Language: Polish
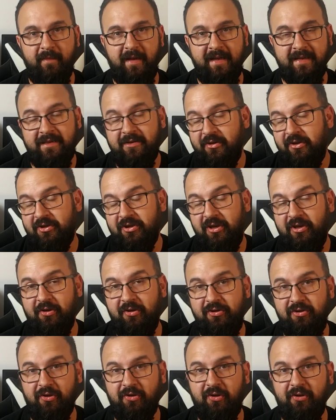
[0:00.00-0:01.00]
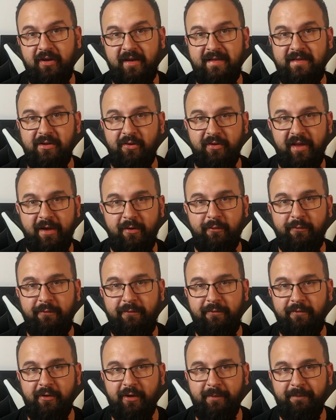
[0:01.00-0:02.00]
A co jeżeli chodzi o
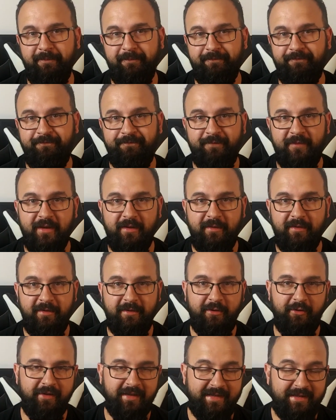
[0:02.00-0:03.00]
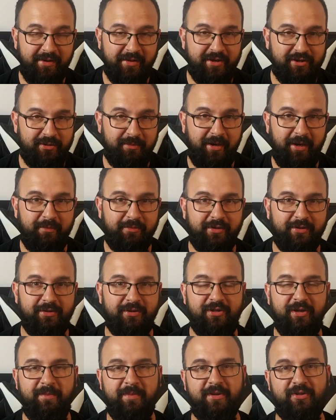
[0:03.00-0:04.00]
kolekcjonerów? Kolekcjonerzy mają to do
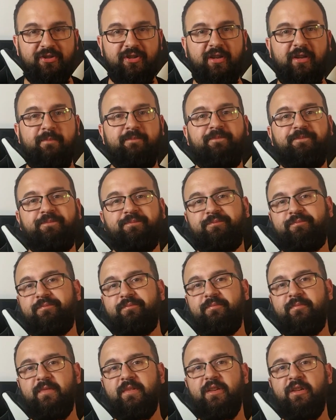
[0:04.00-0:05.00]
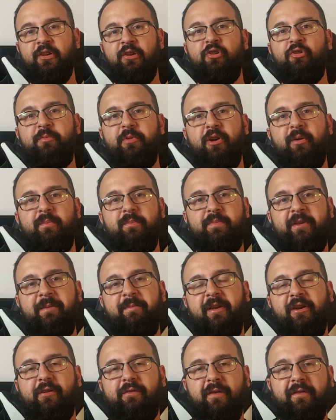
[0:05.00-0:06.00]
siebie, że lubią
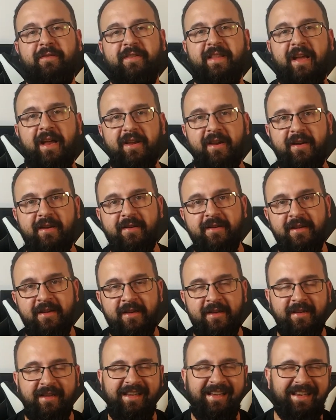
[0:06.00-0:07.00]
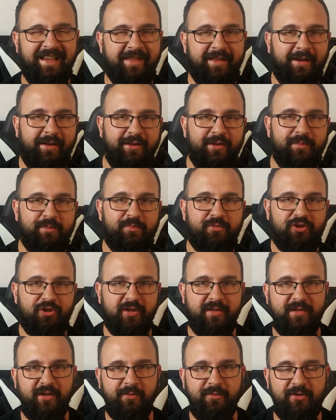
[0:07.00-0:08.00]
premierowe wydania i generalnie
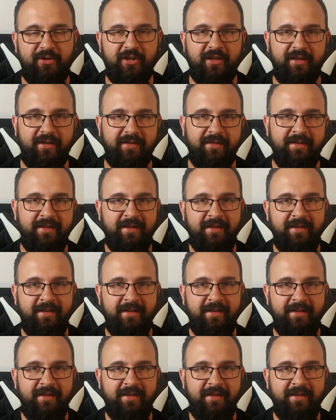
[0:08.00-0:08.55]
brzydzą się